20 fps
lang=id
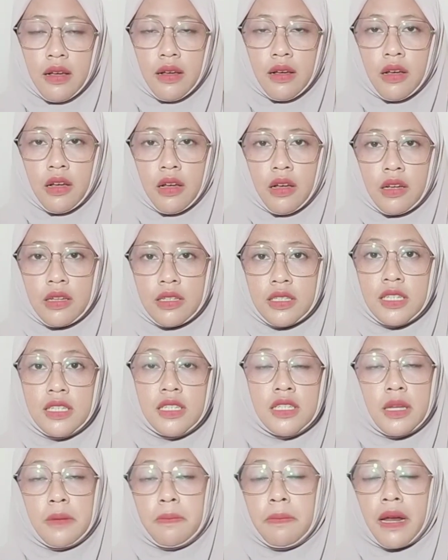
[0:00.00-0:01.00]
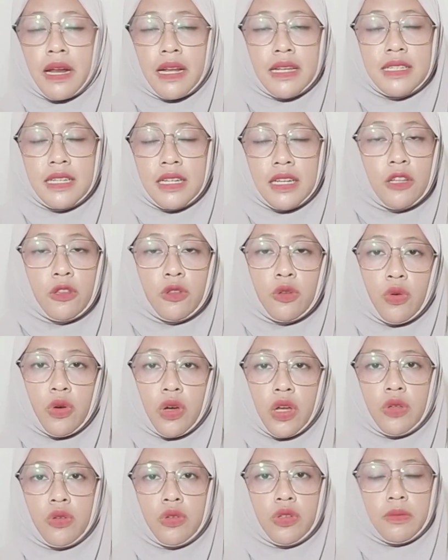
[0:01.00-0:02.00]
uh, eh, jinjit para jin itu
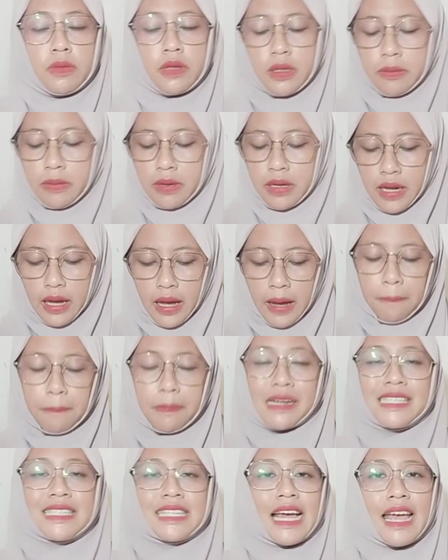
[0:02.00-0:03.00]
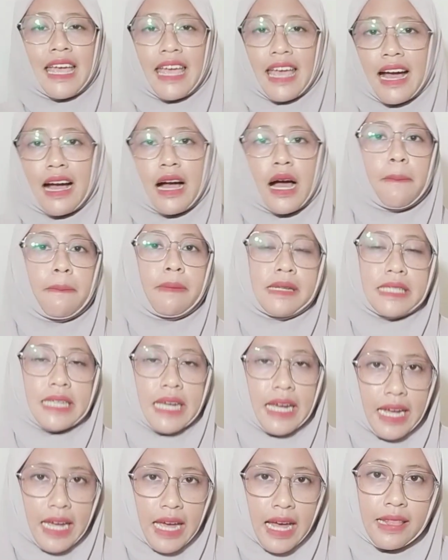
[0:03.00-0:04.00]
gitu teman-teman ya percaya nggak
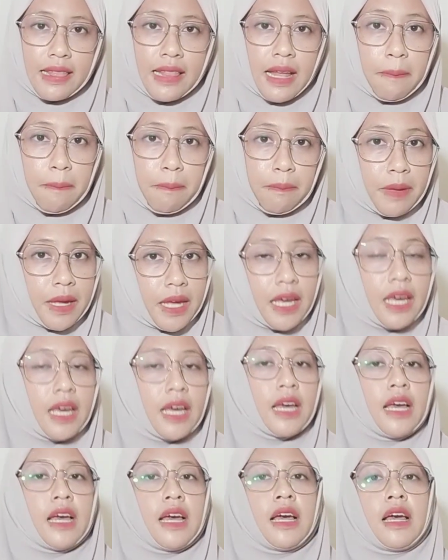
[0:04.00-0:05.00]
percaya tapi